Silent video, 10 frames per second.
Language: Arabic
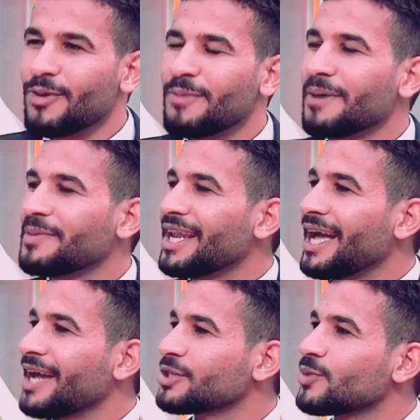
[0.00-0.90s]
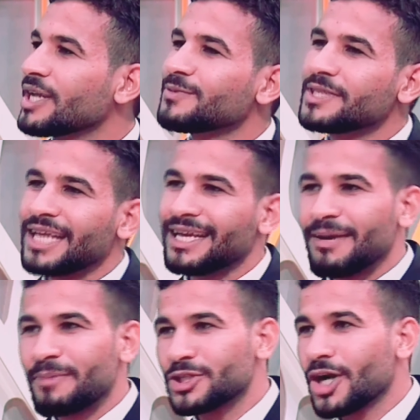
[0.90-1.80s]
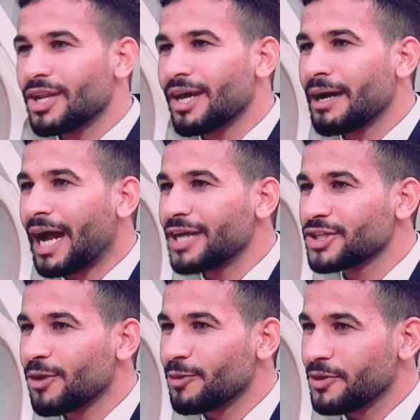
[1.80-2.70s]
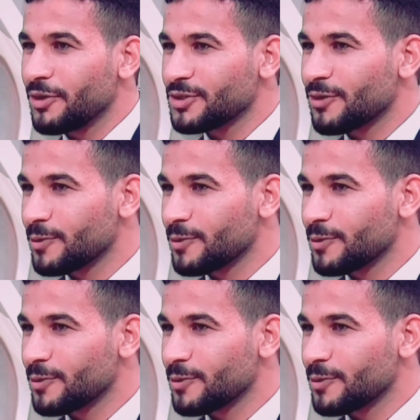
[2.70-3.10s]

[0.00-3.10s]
وما بنلحقش والناس بتصحى ما شاء الله 10 و11